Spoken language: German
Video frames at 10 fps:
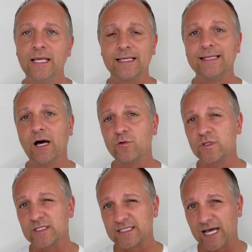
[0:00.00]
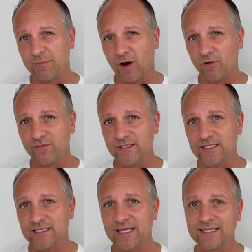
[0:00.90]
Genauso ist es aber auch
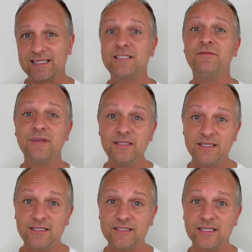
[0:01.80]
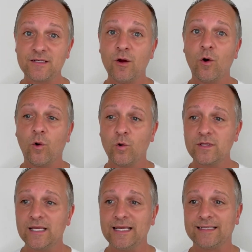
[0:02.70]
wichtig, dass sie winddicht sind
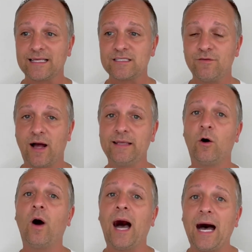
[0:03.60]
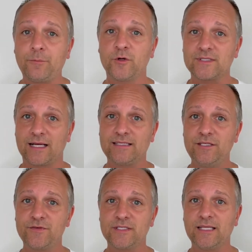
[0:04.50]
und dass sie vor allen Dingen auch
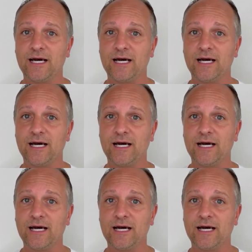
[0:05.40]
atmungsaktiv sind,